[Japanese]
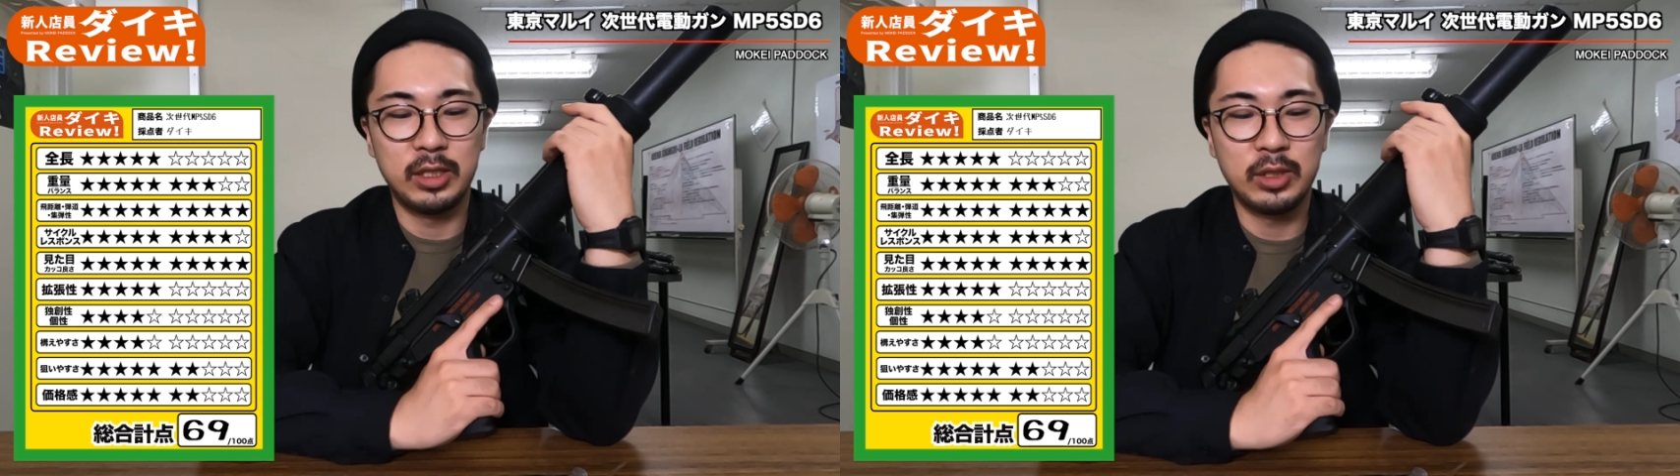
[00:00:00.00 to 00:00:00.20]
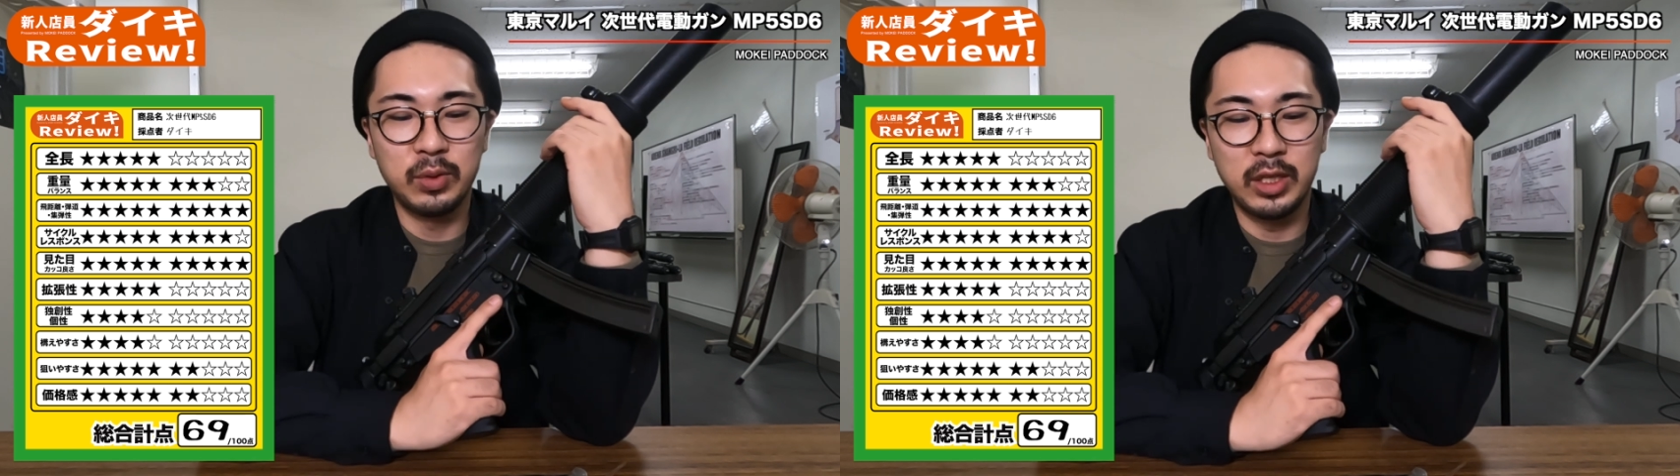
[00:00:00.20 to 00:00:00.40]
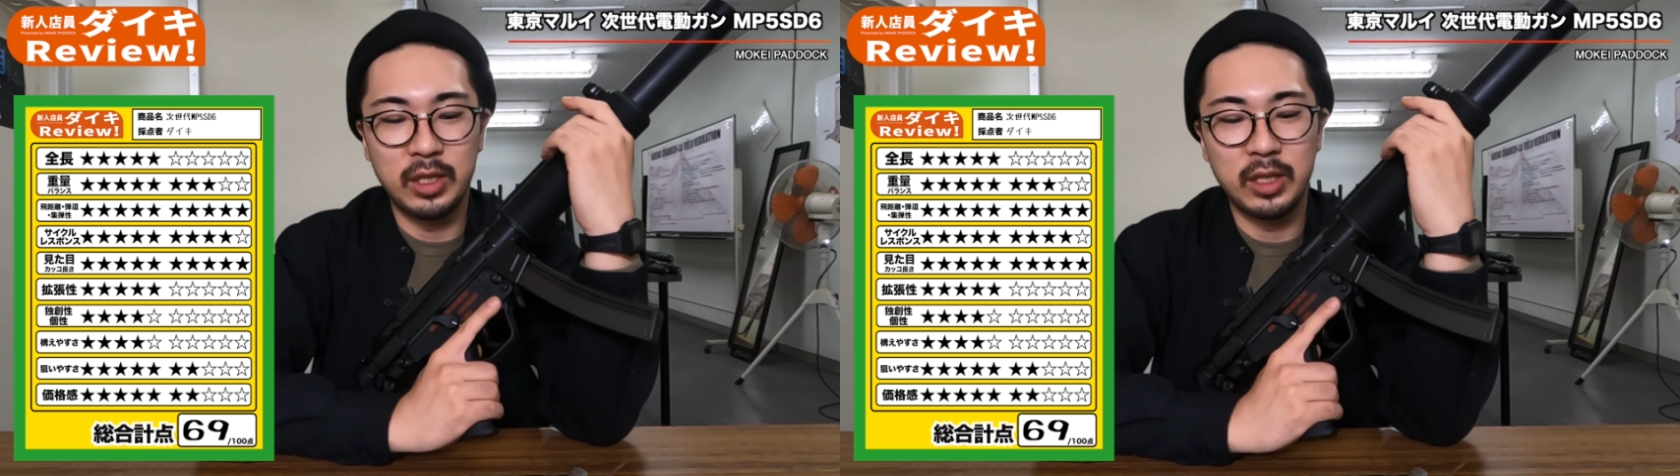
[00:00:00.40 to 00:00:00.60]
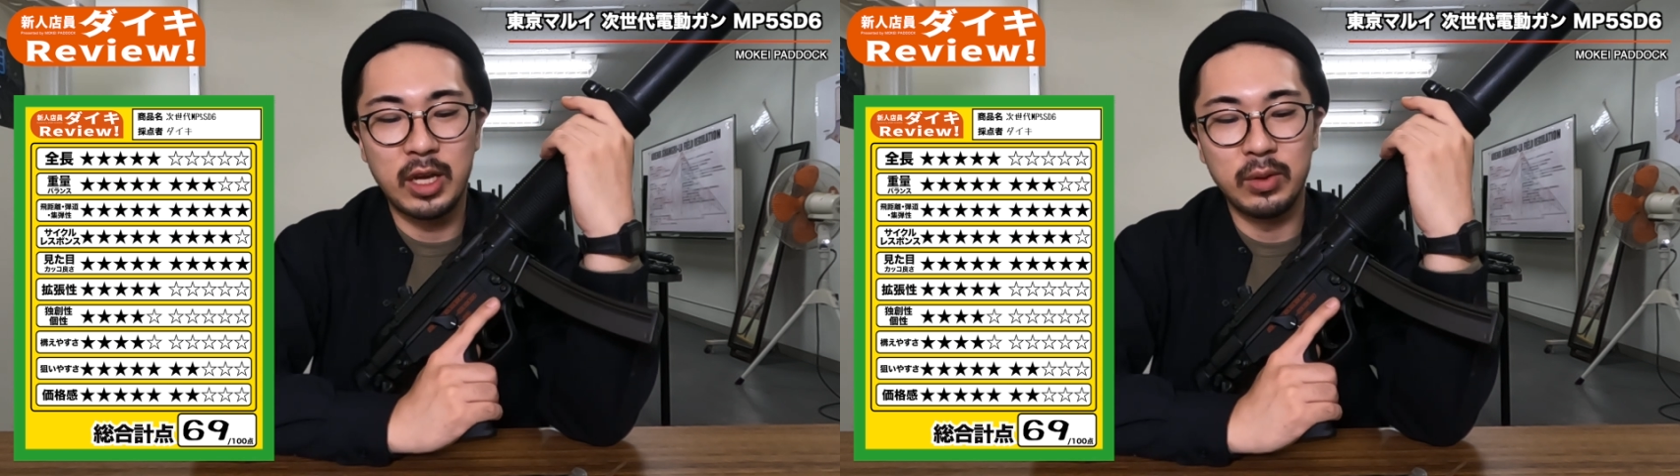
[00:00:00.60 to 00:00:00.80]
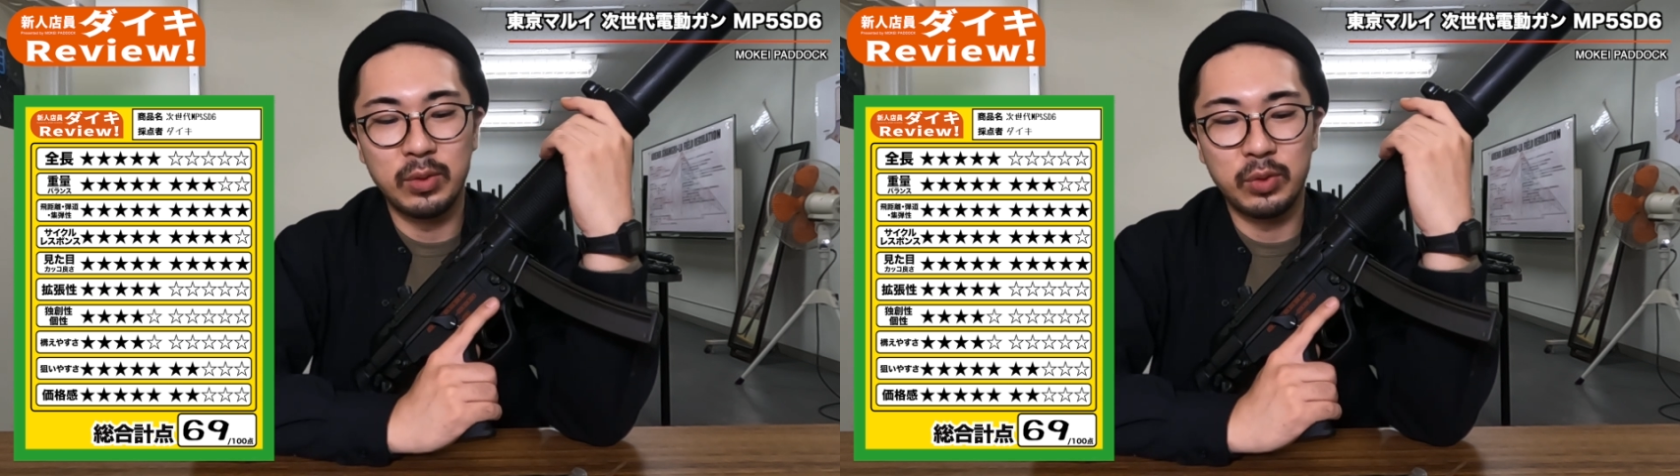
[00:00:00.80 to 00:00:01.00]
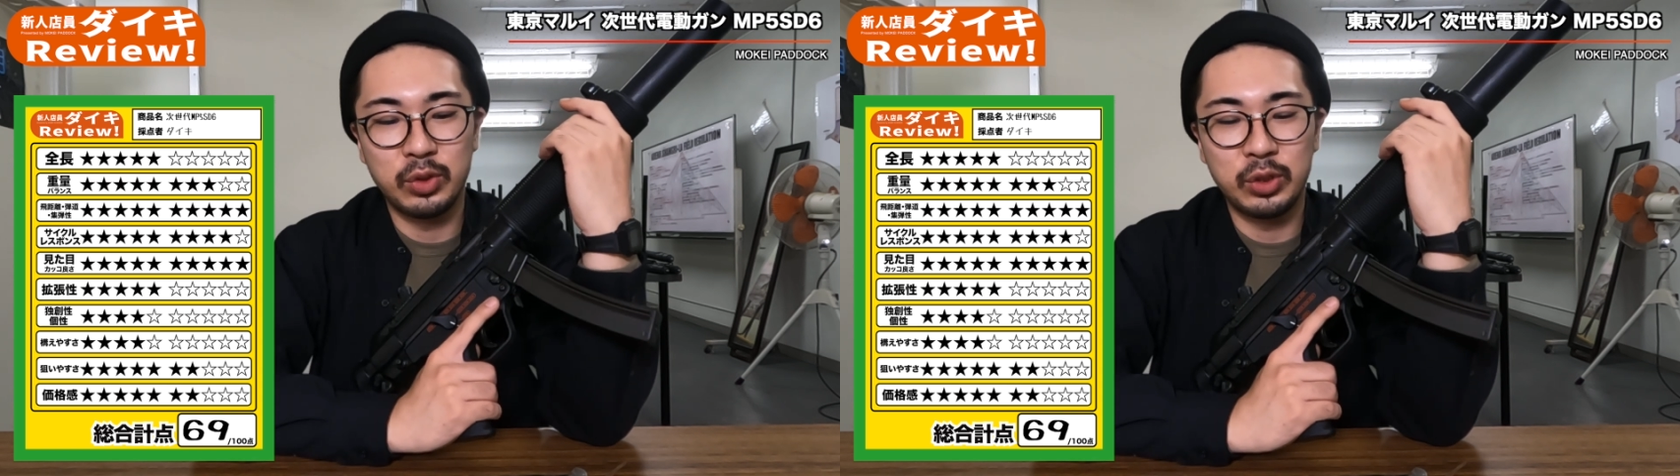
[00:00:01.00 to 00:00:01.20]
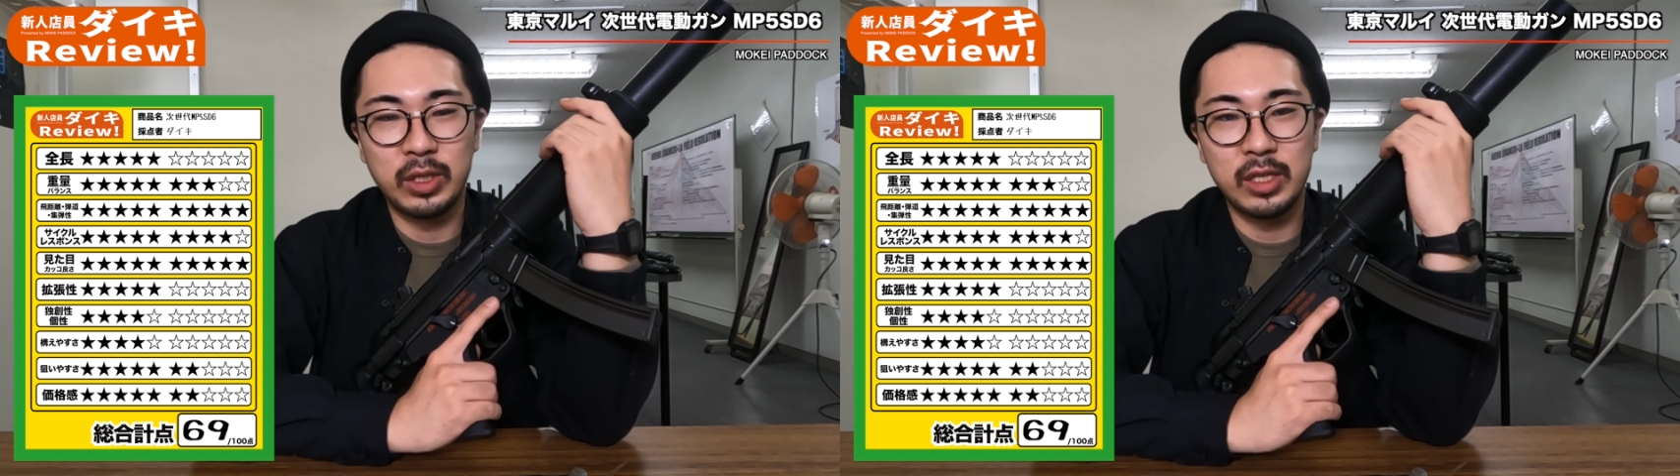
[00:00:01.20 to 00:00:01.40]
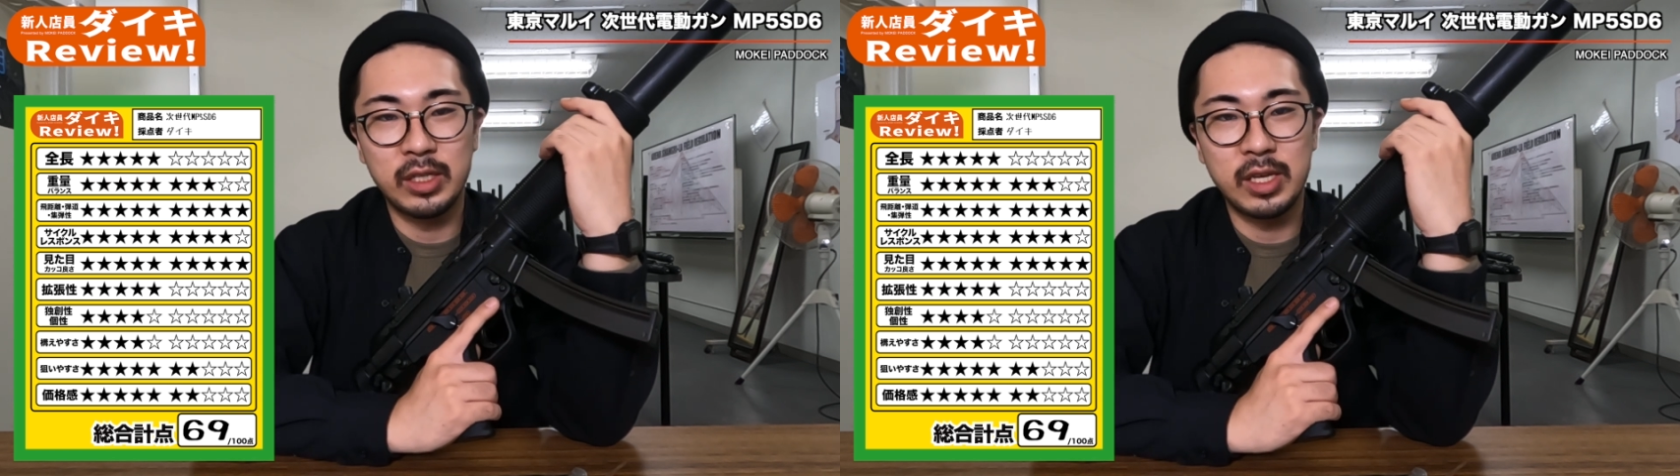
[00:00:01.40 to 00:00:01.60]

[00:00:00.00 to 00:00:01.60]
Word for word: 飛距離弾道集団